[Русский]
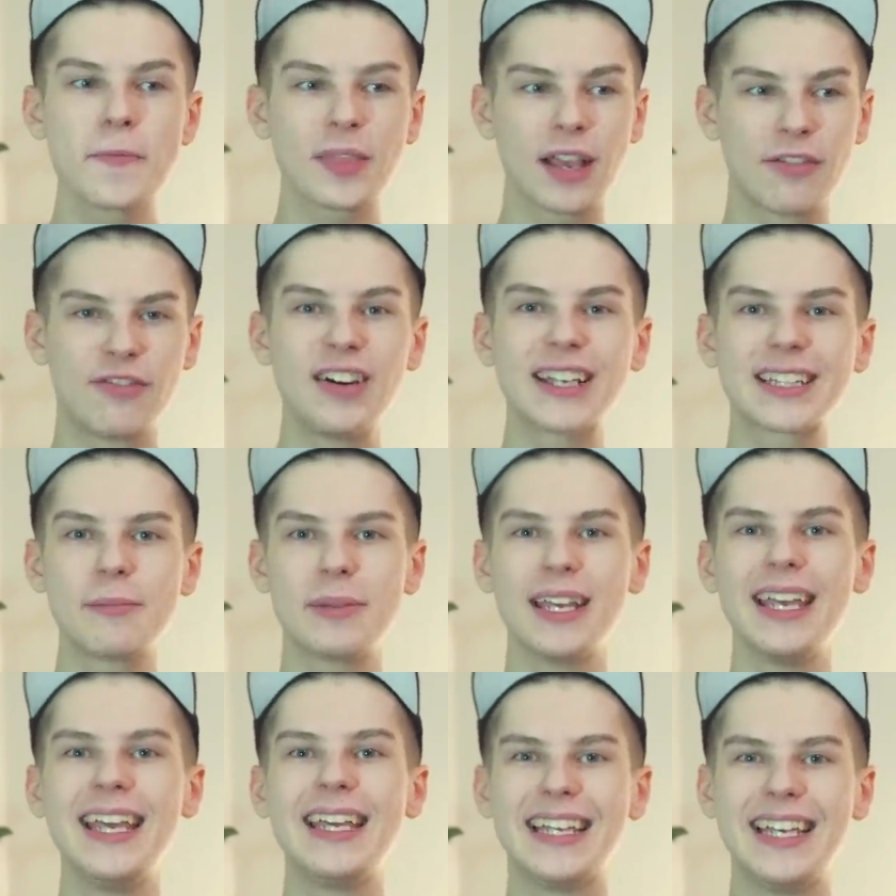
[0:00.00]
в этом
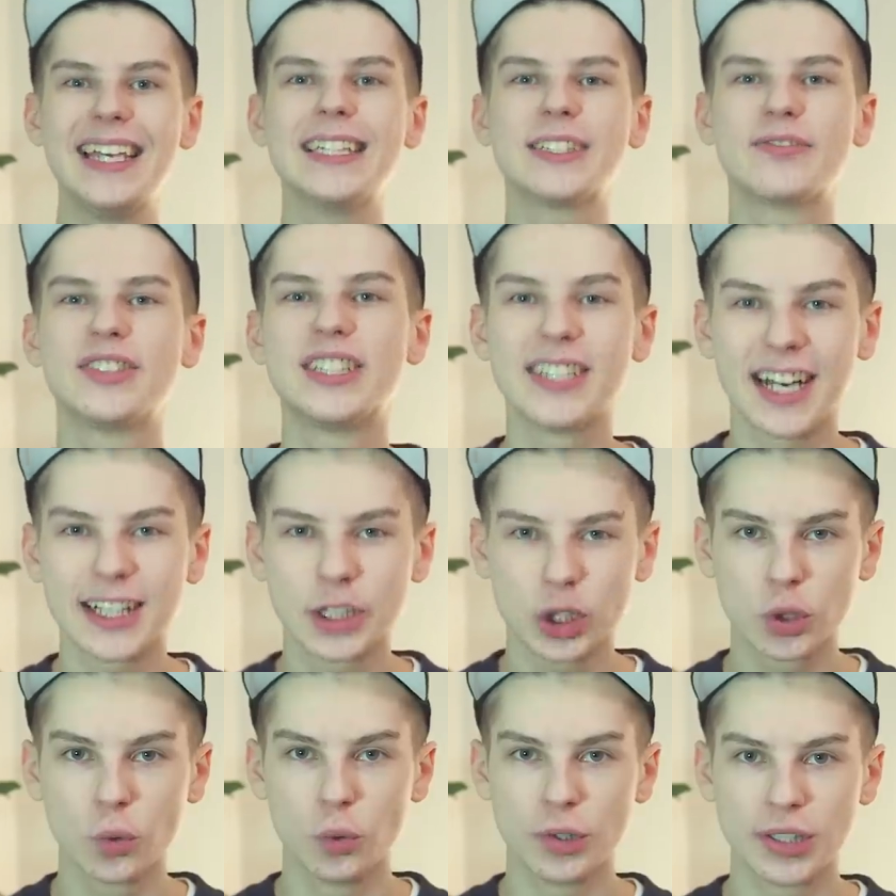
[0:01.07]
и есть вся
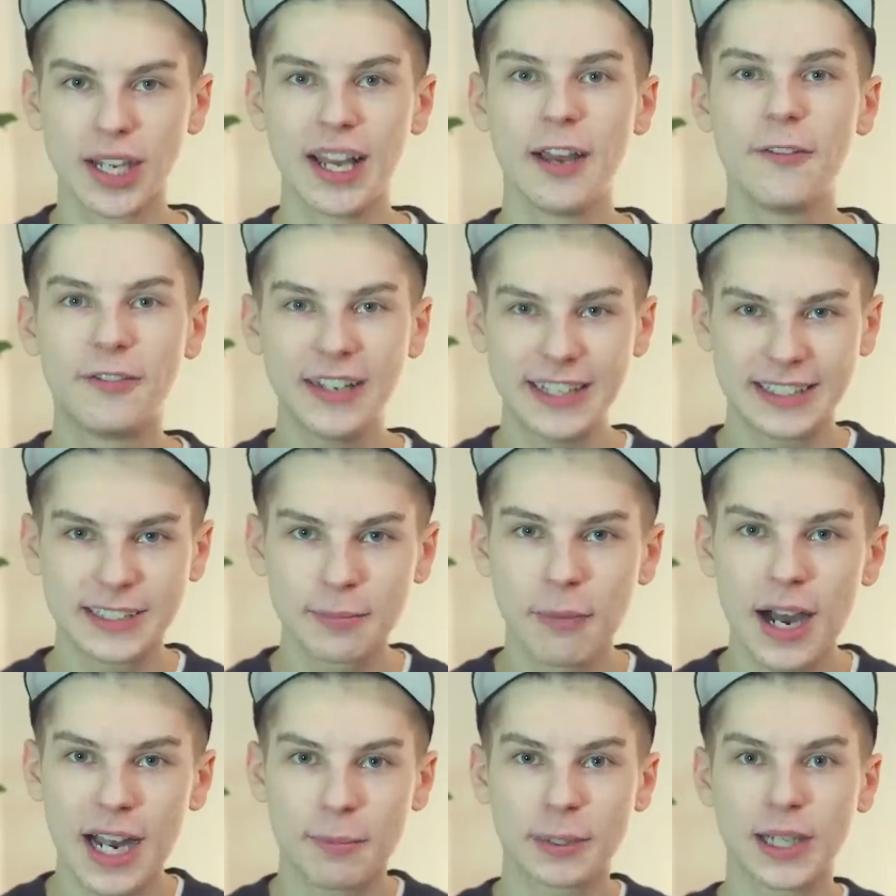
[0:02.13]
суть, весь
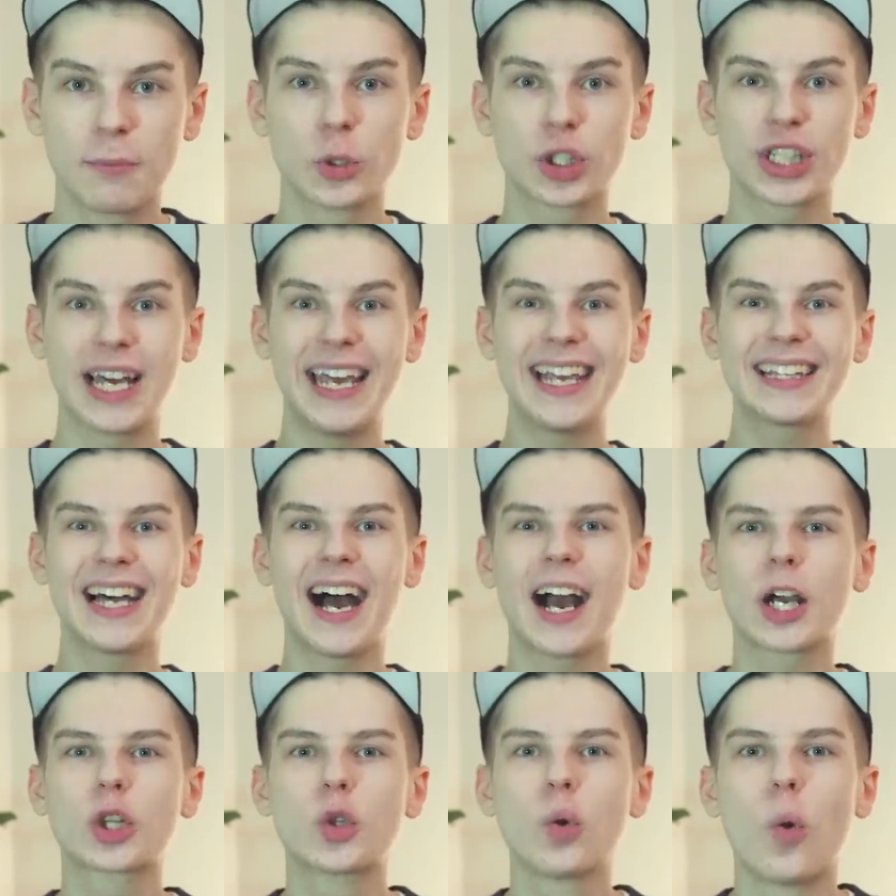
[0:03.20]
смак, потому что это
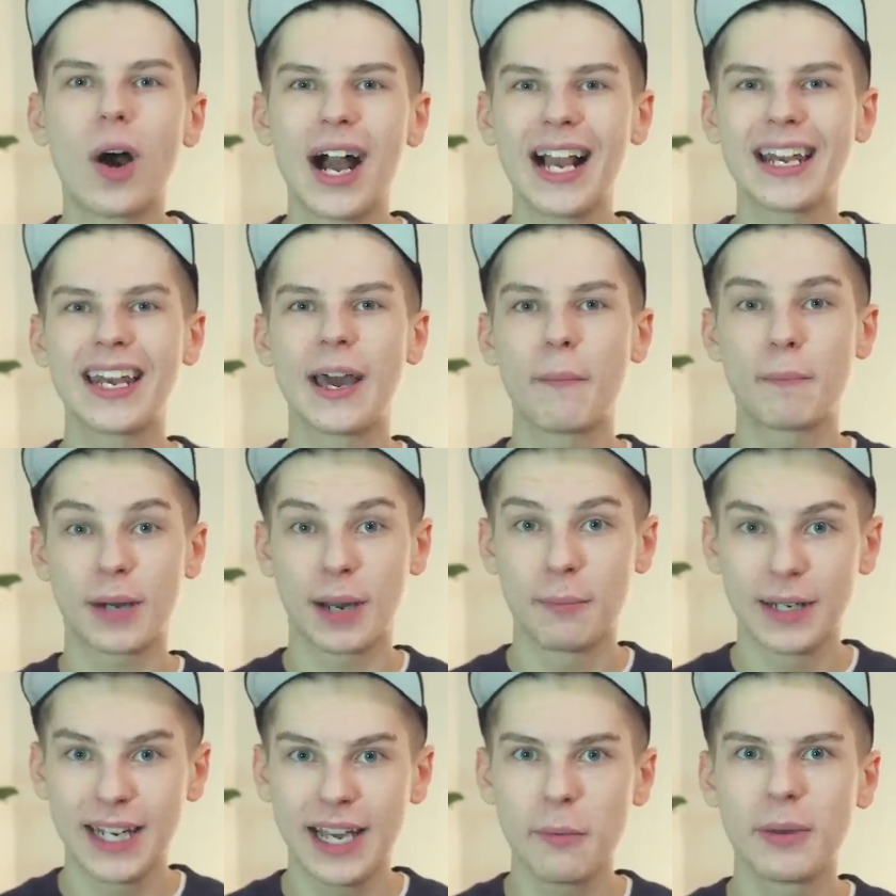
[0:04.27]
актуальная
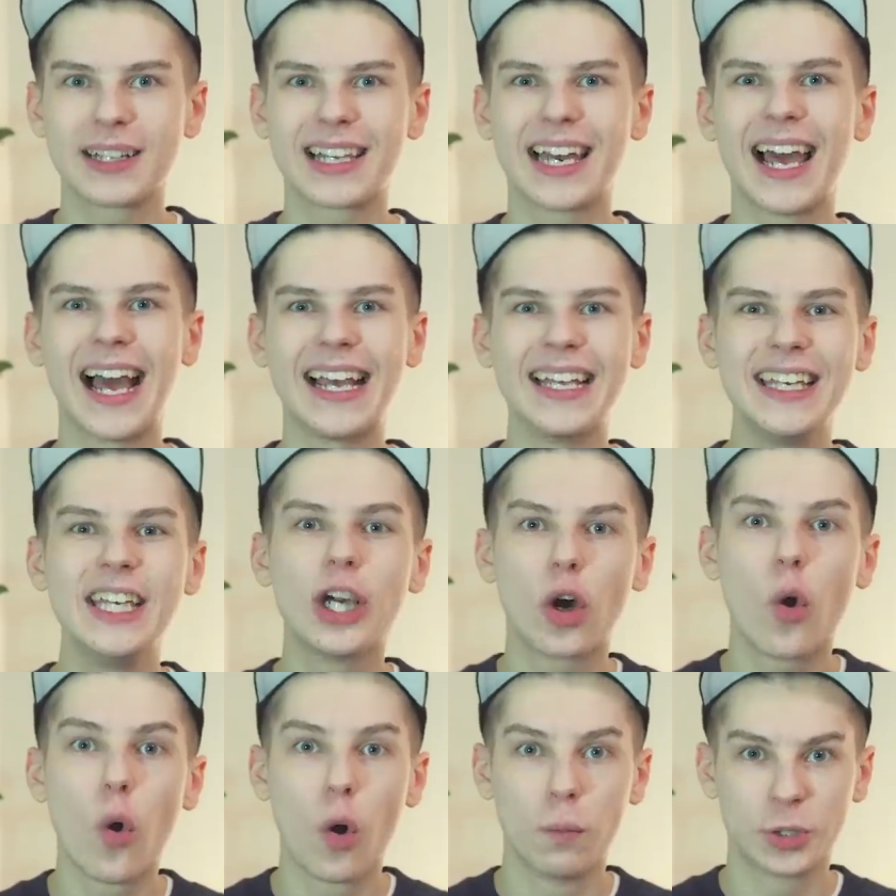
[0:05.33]
проблема для
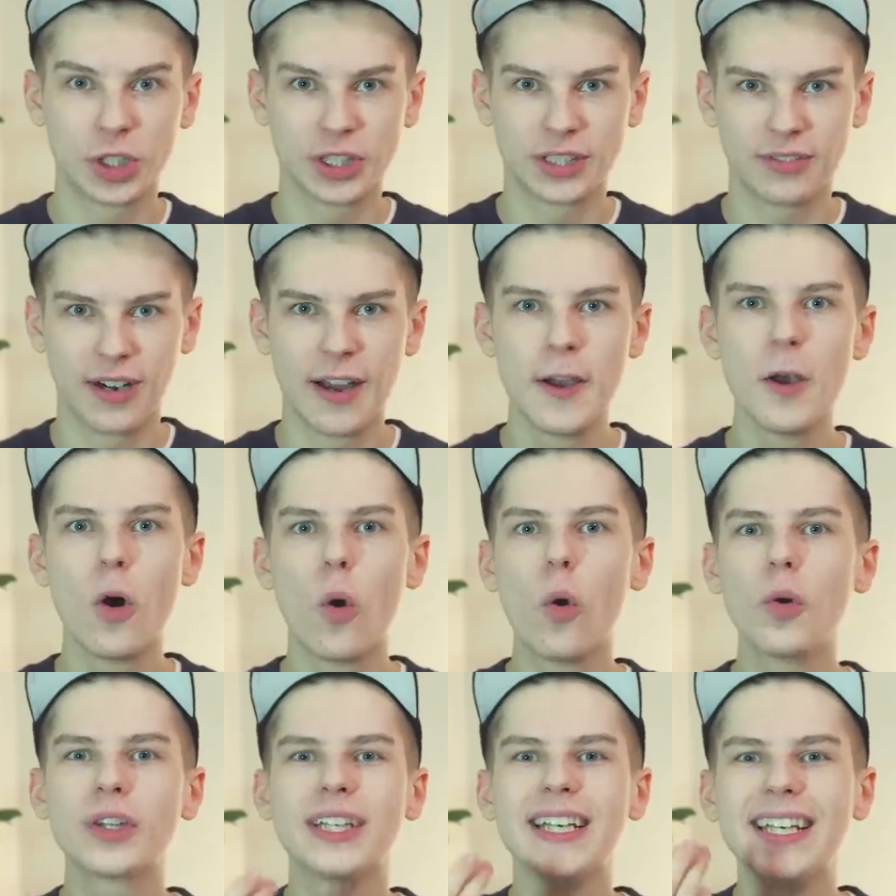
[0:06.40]
их общества.
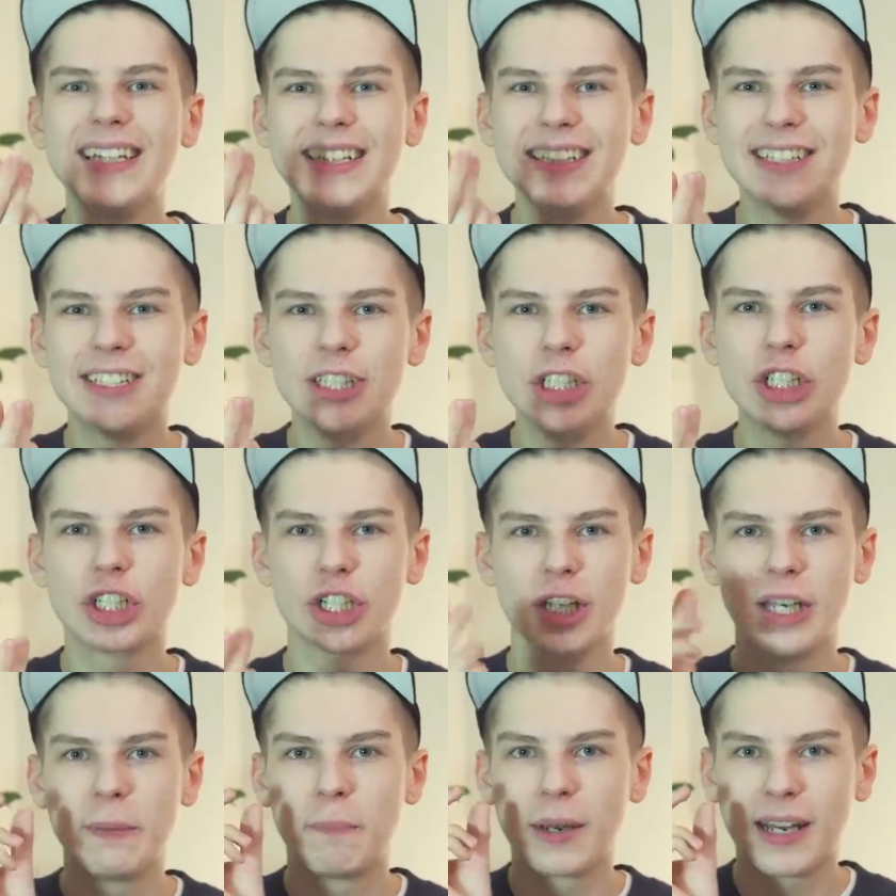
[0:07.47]
Он идентичен
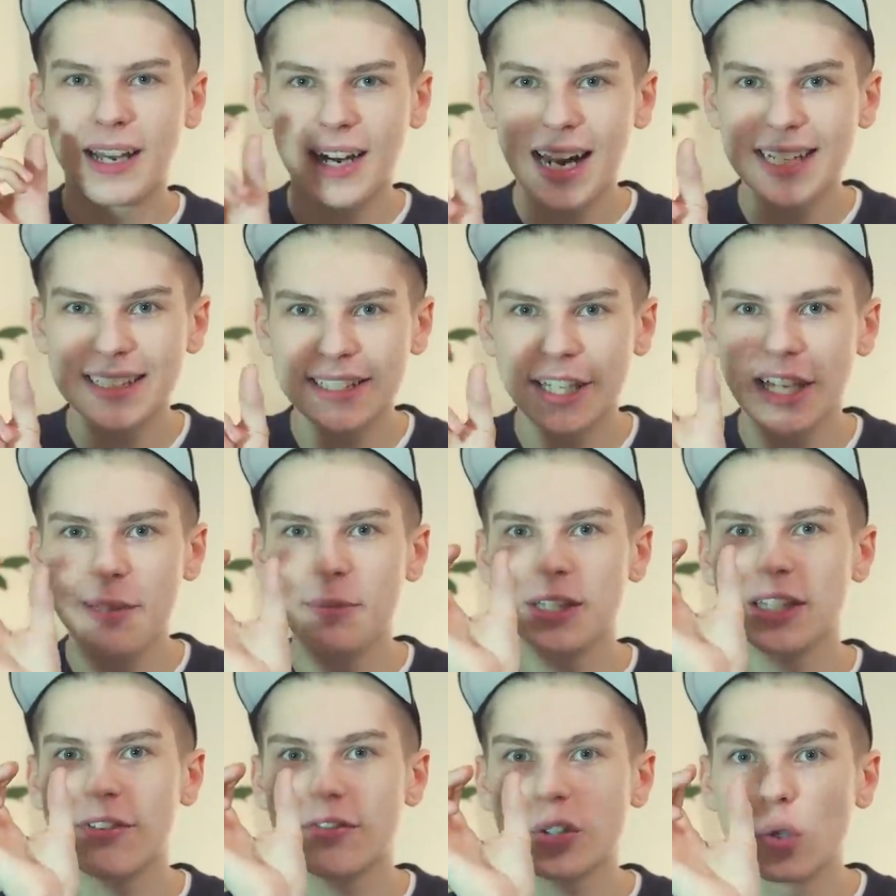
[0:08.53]
и прекрасен
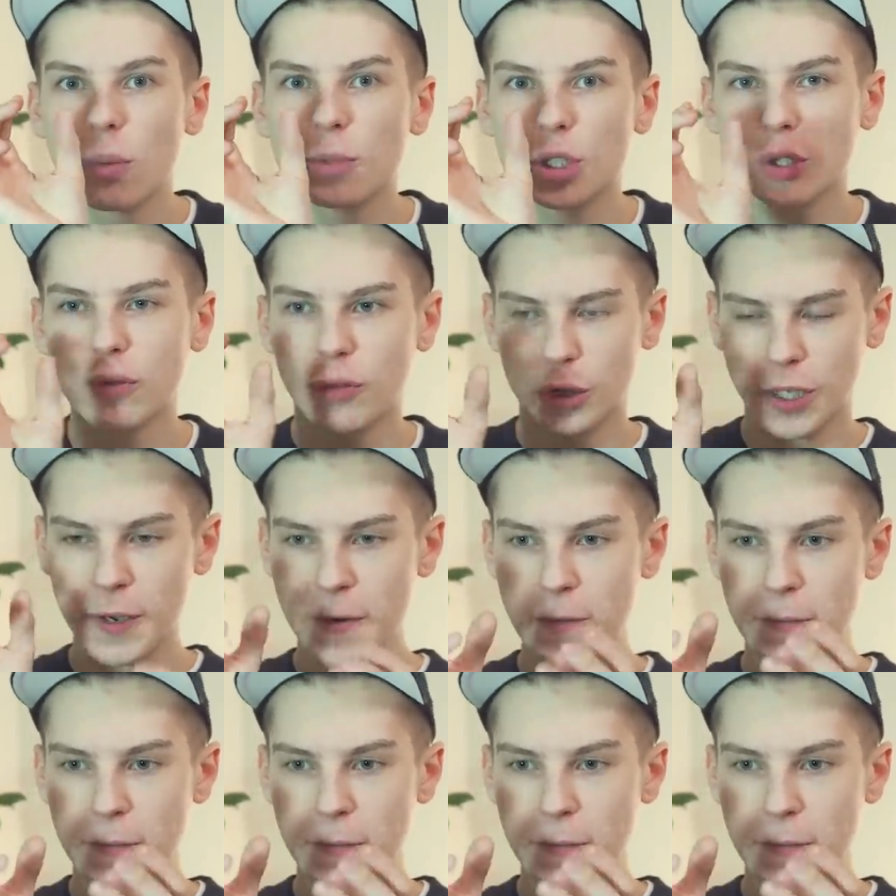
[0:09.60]
именно в том, что вот